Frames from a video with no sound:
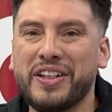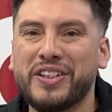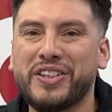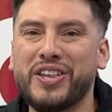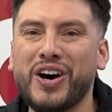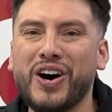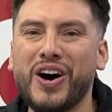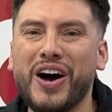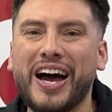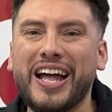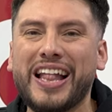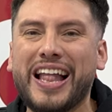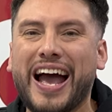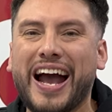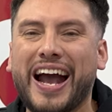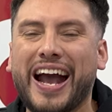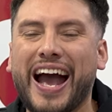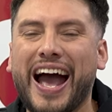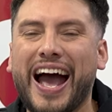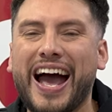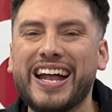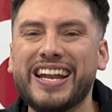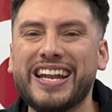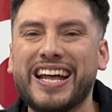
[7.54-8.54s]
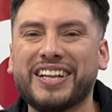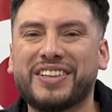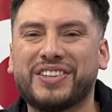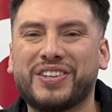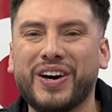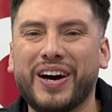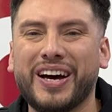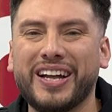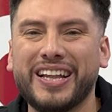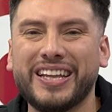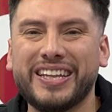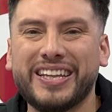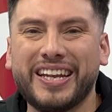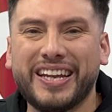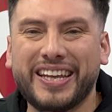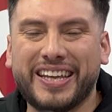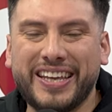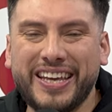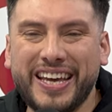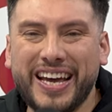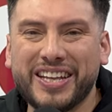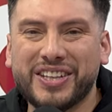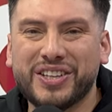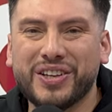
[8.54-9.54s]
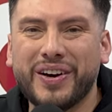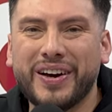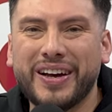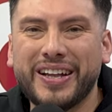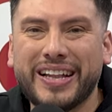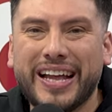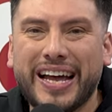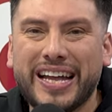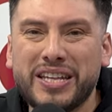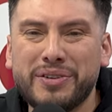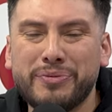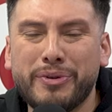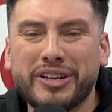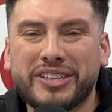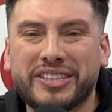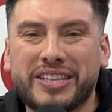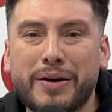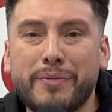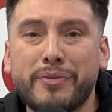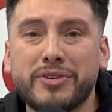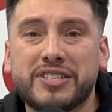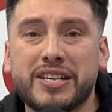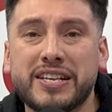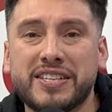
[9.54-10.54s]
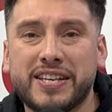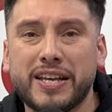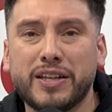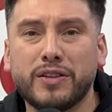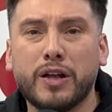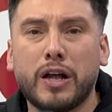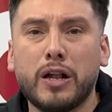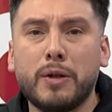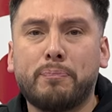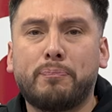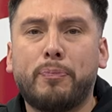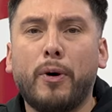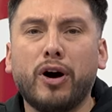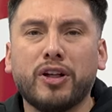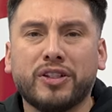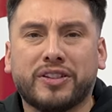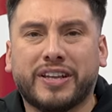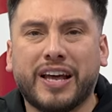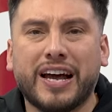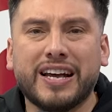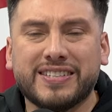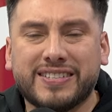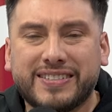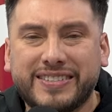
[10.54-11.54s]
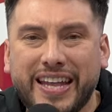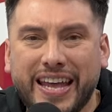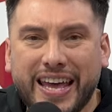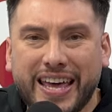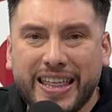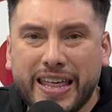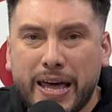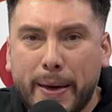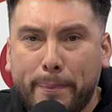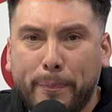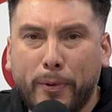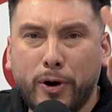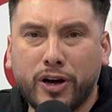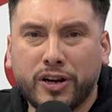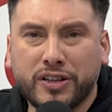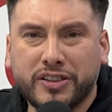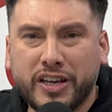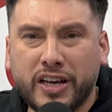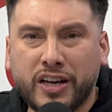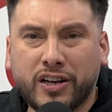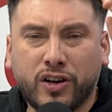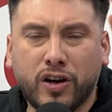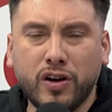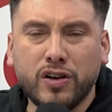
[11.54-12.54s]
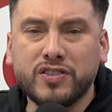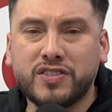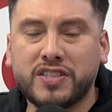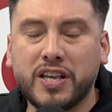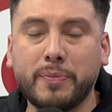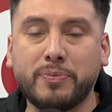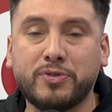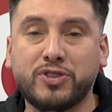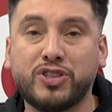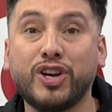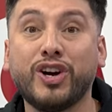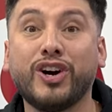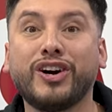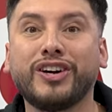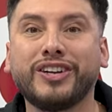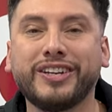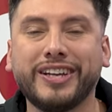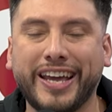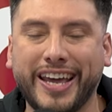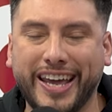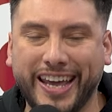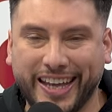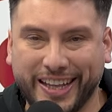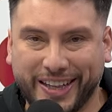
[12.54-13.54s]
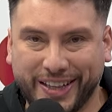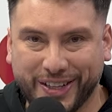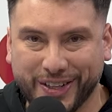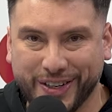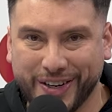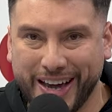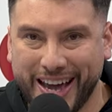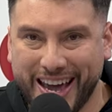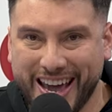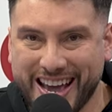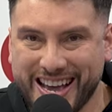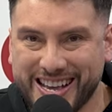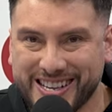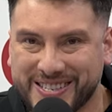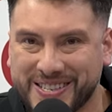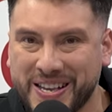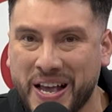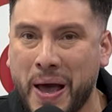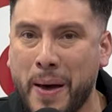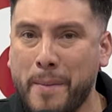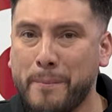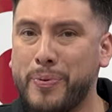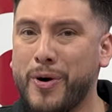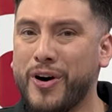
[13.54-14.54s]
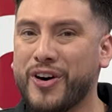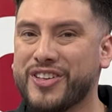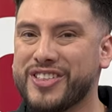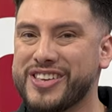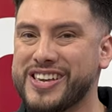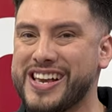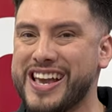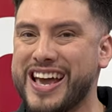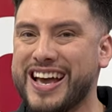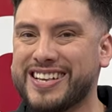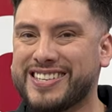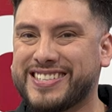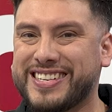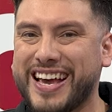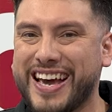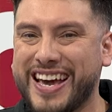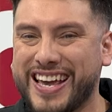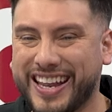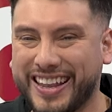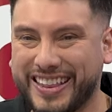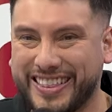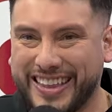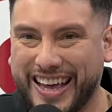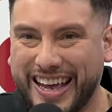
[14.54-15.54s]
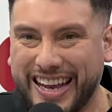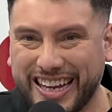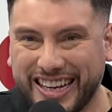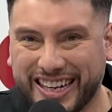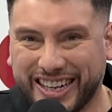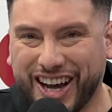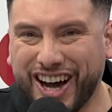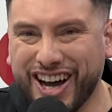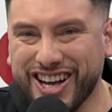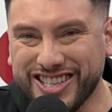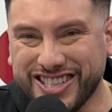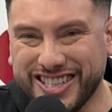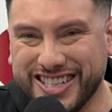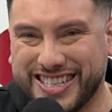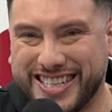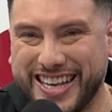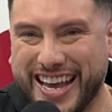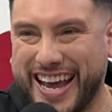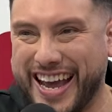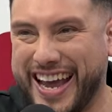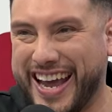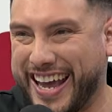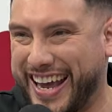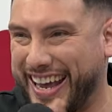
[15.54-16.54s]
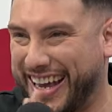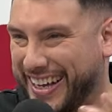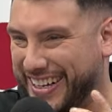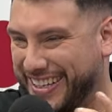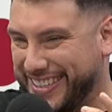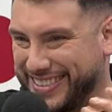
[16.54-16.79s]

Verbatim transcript: Todas las ganas, toda la energía, todo el ánimo. Estamos haciendo el podcast de Deportes Concepción. Esto es Podría ser del Conce.